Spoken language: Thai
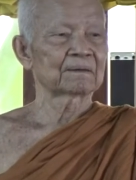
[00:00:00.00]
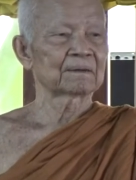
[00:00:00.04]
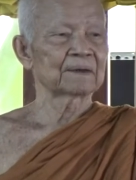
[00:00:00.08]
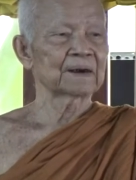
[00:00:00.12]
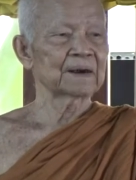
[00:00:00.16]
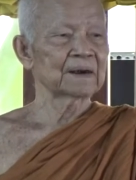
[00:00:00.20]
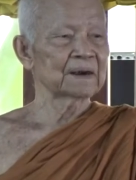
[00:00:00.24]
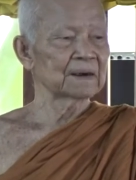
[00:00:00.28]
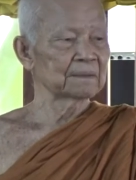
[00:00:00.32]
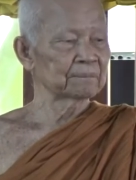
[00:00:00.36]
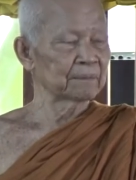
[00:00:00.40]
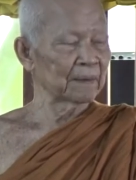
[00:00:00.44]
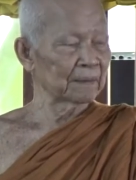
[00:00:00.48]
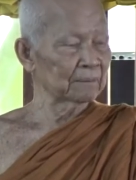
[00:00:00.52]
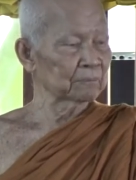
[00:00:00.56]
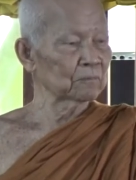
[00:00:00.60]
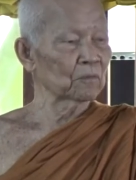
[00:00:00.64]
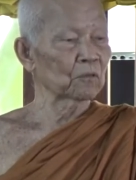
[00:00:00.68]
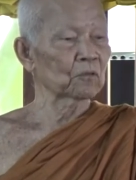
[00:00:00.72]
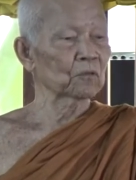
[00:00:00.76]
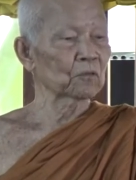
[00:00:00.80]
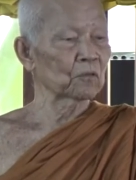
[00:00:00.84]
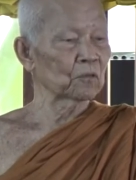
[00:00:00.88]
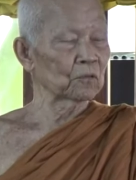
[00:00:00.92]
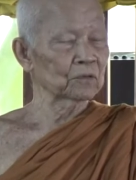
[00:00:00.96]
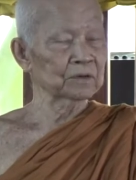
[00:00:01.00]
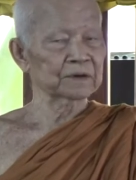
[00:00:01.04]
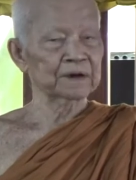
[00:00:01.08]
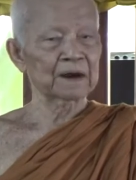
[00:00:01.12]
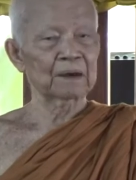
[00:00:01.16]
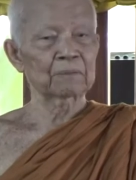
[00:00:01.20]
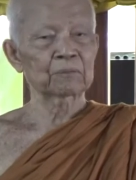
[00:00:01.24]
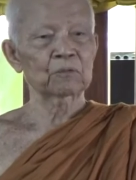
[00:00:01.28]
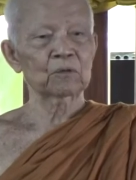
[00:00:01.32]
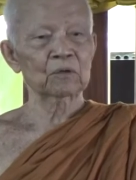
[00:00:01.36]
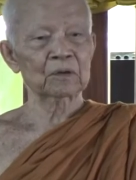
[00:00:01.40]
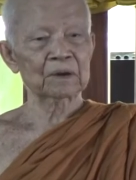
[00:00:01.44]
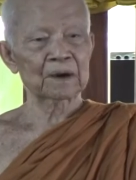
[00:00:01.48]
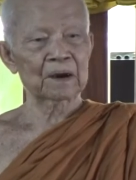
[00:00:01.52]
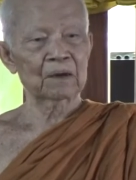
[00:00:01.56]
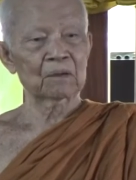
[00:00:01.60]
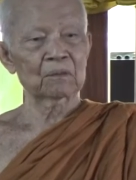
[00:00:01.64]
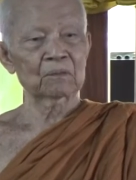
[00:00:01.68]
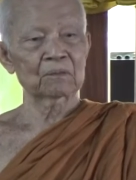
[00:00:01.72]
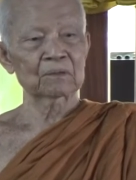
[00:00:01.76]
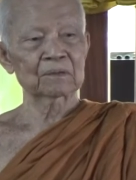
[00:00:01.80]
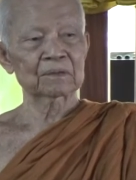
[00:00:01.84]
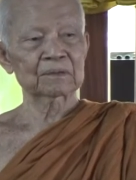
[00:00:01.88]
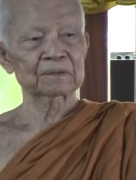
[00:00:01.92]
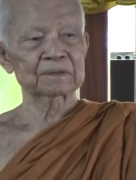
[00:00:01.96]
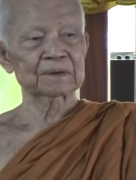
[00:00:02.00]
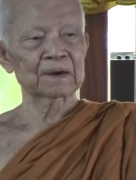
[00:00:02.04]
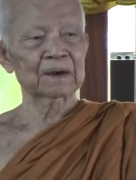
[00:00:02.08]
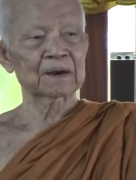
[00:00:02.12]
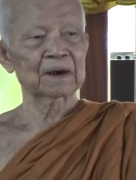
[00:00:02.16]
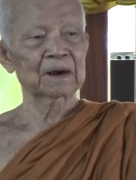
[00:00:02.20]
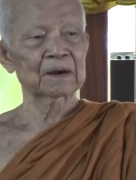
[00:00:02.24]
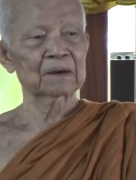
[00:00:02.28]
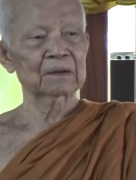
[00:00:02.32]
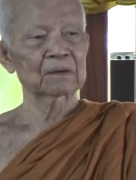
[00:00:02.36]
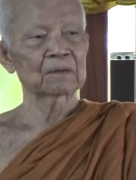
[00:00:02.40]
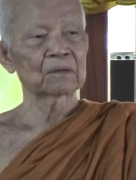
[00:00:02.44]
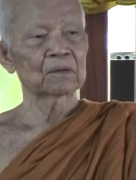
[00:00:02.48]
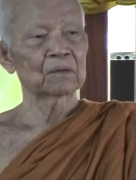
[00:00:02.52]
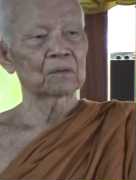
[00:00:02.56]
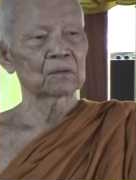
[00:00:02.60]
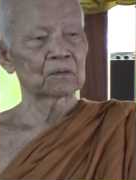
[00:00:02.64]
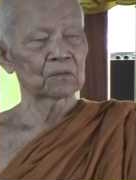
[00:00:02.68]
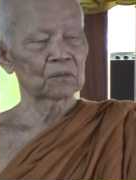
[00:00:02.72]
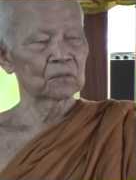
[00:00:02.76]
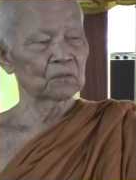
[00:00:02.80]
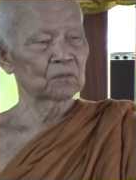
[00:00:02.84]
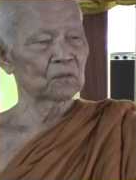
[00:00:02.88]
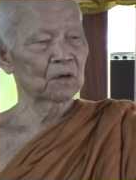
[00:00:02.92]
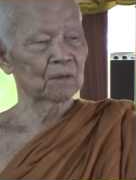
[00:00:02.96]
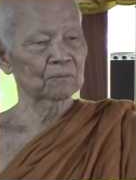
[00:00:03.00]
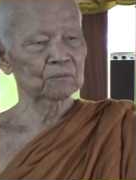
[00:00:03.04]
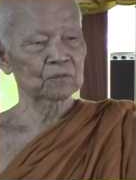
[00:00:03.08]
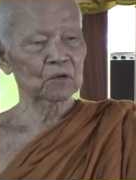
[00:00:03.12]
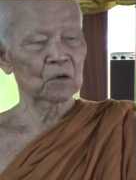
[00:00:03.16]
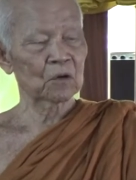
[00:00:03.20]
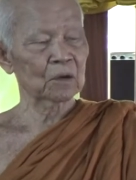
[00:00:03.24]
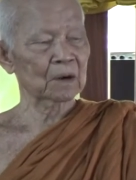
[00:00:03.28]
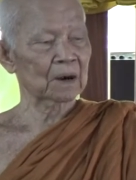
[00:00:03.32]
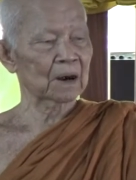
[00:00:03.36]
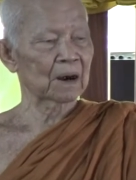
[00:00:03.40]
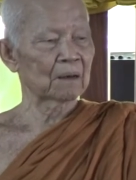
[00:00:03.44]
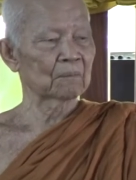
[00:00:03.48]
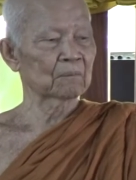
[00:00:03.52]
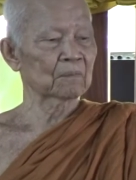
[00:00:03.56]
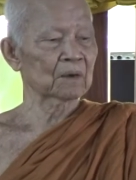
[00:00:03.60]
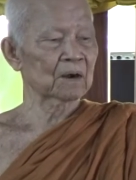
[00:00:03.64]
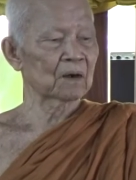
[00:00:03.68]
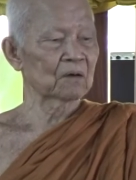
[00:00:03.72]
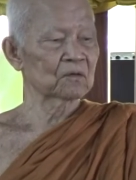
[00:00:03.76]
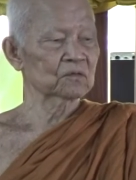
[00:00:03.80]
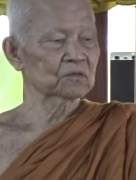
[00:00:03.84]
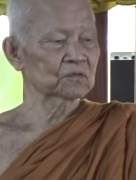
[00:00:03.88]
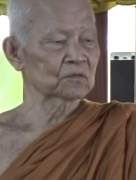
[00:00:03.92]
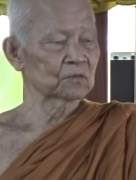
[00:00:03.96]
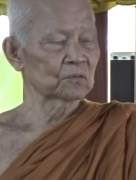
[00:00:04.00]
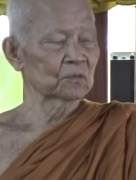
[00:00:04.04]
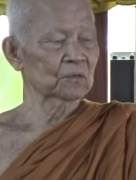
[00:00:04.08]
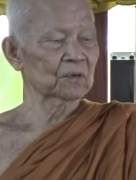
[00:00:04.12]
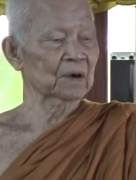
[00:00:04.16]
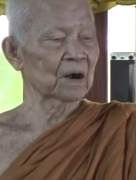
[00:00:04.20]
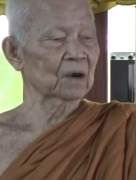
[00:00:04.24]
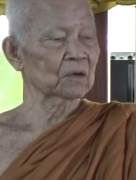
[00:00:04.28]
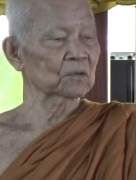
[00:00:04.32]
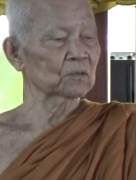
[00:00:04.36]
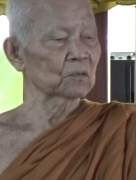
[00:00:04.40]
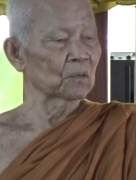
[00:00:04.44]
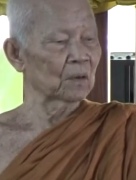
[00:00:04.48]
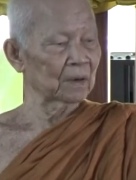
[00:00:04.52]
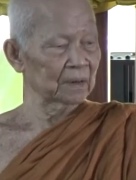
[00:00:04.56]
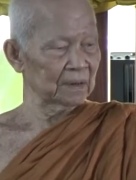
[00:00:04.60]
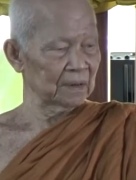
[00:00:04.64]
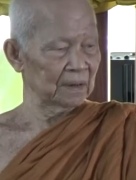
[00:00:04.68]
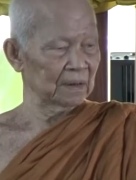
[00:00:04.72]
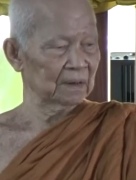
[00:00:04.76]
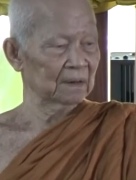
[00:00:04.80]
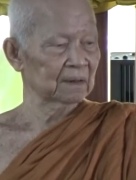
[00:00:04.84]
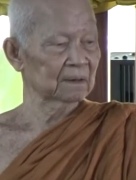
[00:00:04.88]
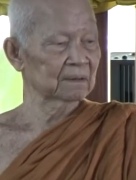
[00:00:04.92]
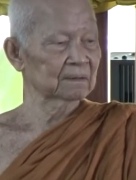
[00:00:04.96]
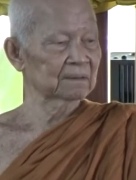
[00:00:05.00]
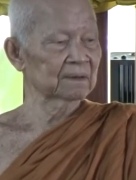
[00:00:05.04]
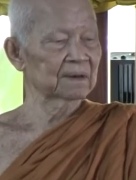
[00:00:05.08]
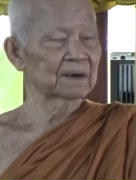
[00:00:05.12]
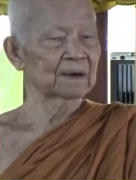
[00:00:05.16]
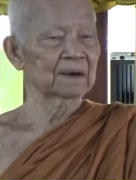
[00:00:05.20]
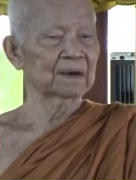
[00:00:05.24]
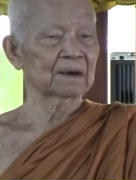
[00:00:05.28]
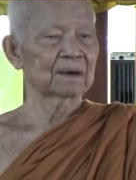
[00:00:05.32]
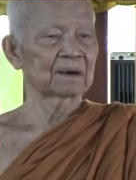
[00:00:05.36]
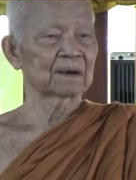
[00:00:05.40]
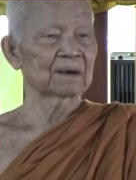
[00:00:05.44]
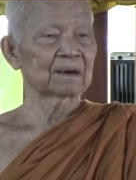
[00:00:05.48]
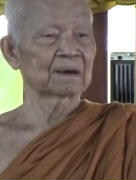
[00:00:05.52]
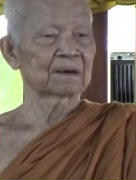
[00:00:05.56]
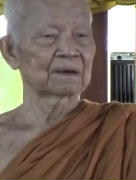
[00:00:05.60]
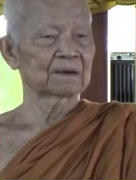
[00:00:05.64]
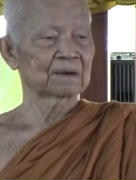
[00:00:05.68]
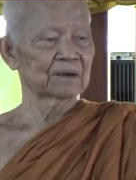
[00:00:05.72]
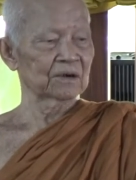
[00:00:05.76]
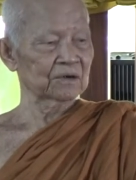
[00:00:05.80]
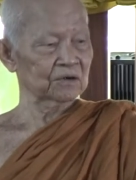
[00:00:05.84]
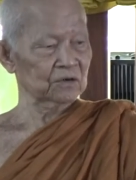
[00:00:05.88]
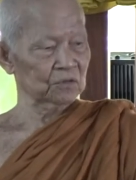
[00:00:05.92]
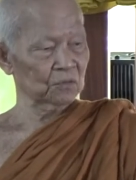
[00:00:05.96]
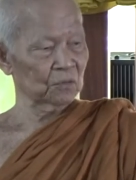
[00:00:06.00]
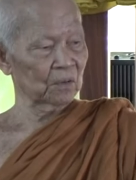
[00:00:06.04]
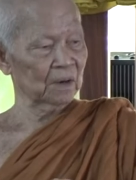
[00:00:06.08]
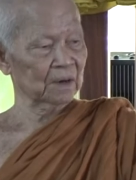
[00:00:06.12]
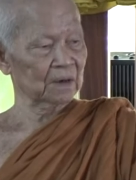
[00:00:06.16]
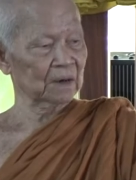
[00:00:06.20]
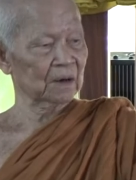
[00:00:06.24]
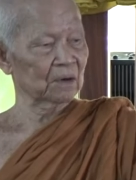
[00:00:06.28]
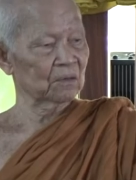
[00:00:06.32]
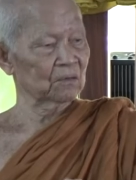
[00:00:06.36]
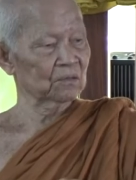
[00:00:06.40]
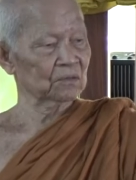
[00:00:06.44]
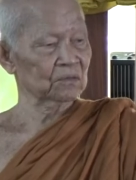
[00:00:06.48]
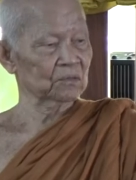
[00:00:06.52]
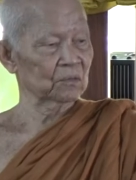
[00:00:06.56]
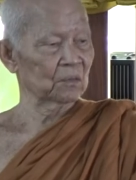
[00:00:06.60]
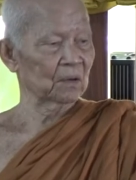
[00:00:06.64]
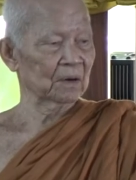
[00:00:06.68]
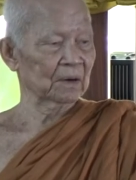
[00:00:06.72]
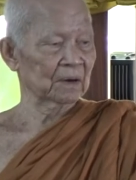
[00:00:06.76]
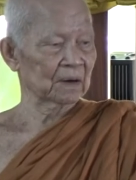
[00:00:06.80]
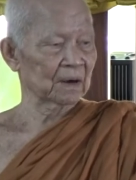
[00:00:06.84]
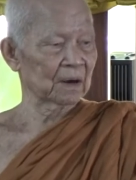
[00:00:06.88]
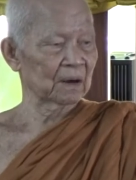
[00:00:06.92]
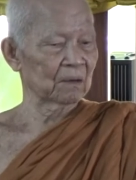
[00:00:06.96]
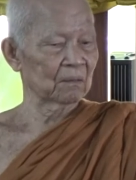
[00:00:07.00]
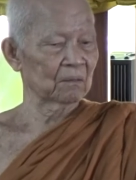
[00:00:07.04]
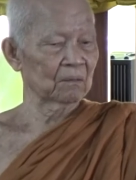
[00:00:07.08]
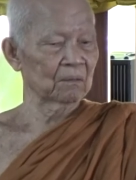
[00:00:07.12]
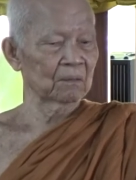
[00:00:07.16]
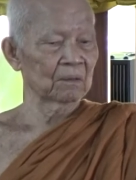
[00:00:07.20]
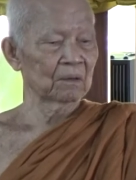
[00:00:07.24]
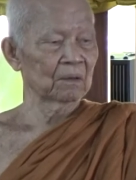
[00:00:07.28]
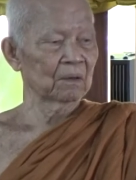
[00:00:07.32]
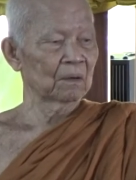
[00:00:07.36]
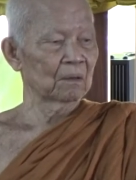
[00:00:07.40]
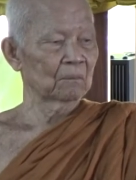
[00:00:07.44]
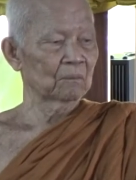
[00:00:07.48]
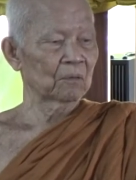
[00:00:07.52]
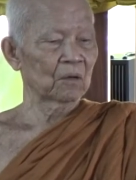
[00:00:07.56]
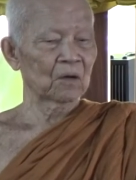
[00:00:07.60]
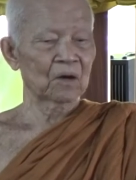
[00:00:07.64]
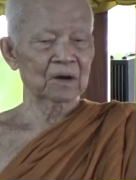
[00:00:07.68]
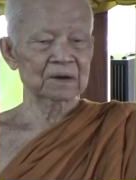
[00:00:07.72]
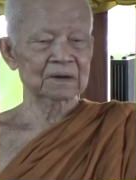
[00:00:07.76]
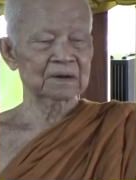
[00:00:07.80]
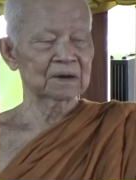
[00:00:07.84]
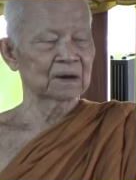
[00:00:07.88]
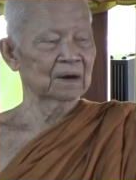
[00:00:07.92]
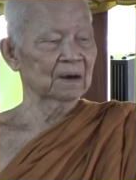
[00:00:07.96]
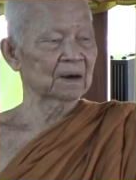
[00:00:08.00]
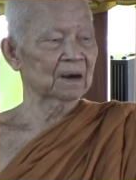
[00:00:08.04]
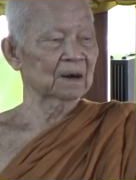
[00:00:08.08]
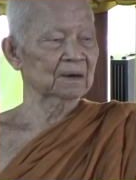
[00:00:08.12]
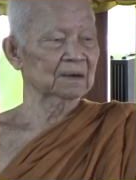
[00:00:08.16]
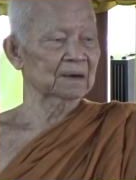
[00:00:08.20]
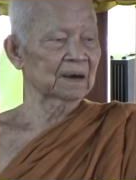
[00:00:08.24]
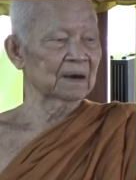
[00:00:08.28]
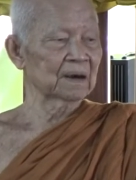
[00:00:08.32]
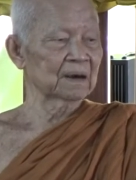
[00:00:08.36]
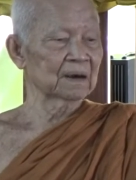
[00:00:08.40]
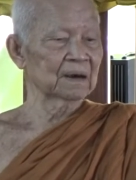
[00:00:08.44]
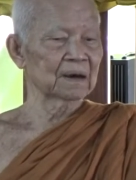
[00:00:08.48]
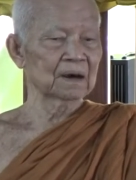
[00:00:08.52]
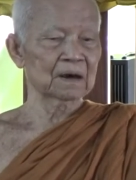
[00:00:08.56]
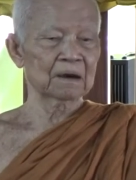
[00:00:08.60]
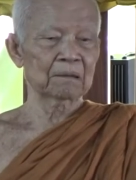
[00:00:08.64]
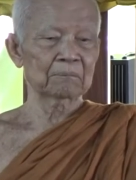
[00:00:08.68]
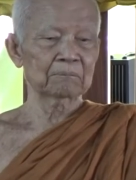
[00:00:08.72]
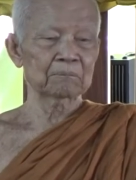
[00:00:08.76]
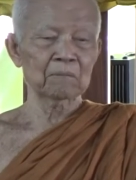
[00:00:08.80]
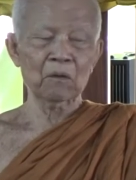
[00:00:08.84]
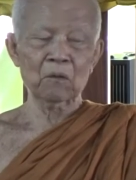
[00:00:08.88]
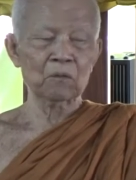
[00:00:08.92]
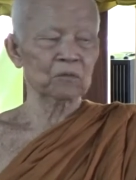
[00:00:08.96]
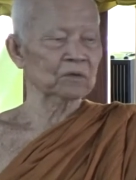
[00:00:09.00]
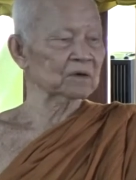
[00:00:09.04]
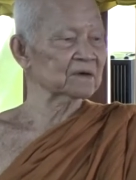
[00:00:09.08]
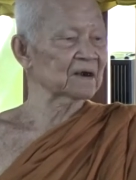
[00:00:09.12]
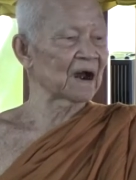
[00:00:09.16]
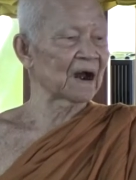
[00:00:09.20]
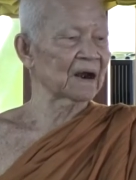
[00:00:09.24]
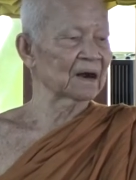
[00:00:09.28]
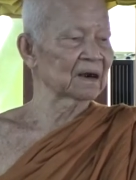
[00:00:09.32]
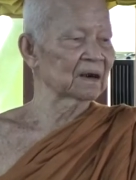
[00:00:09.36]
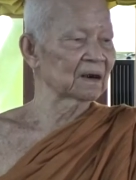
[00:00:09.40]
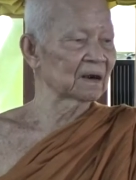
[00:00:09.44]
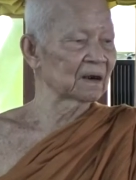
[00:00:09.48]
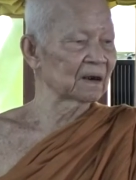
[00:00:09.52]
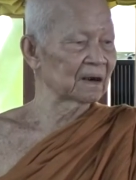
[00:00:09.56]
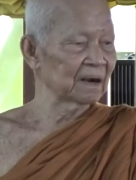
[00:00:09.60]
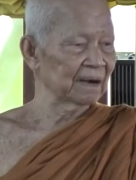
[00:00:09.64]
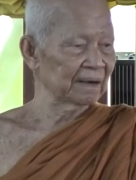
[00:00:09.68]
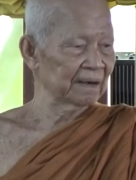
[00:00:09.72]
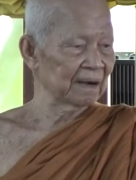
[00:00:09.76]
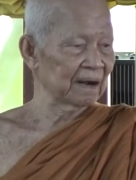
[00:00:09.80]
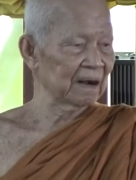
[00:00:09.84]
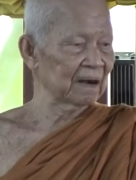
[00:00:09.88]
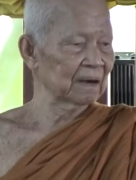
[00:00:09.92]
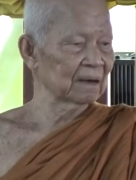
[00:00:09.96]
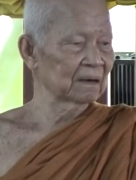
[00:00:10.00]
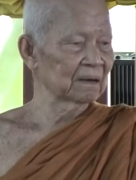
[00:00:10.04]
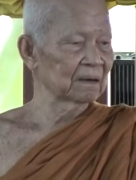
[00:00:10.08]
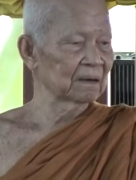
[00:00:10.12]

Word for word: ดีเป็นมงคลแก่พวกเรา จะได้รวมทองคำเข้าสู่ครังหลวงอีกนี่แล้วจวนเข้าจวนเข้า พอถึงกระถินนี่ก็บุกใหญ่เลยแหละนะ